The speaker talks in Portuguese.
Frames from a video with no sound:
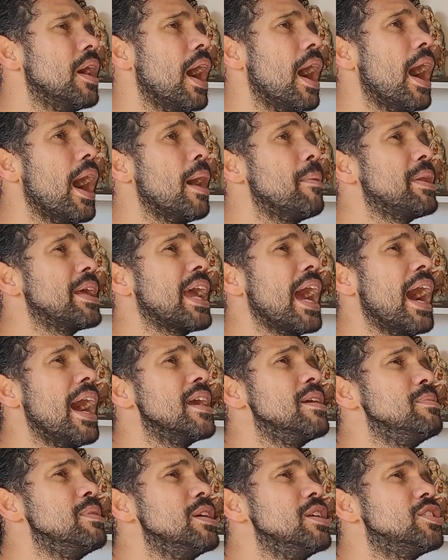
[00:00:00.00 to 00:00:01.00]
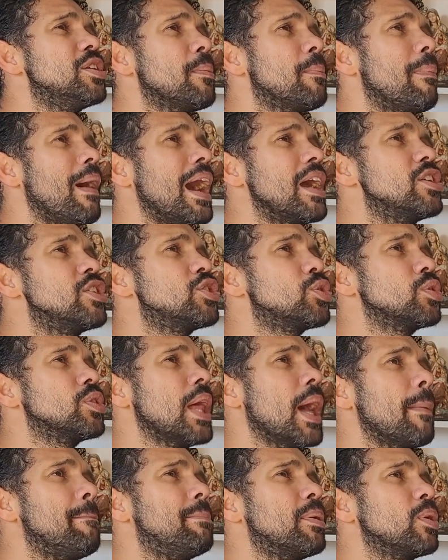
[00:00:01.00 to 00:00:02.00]
Abrigai-me debaixo
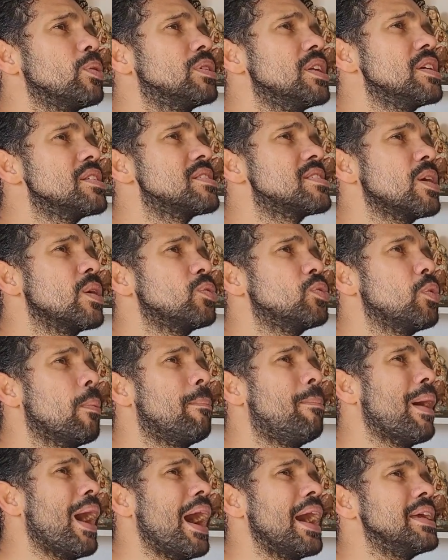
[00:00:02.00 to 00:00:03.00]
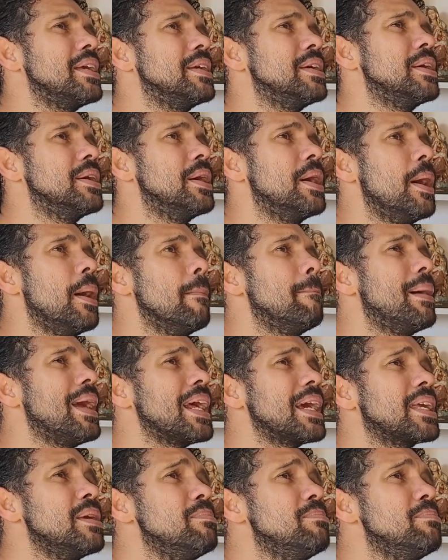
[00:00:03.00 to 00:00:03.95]
da proteção do Pai para que